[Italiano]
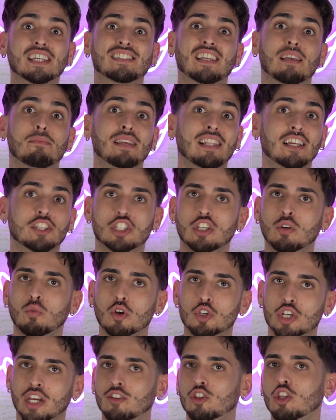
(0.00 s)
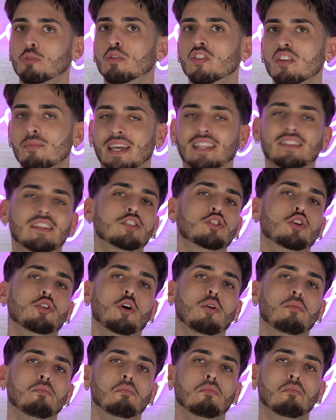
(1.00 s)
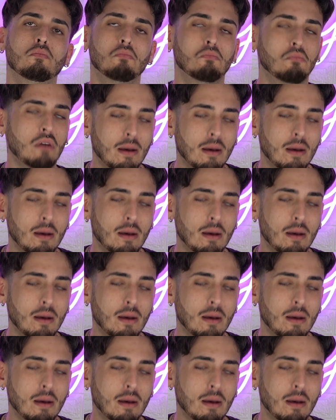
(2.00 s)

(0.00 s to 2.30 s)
6.500 movimenti sono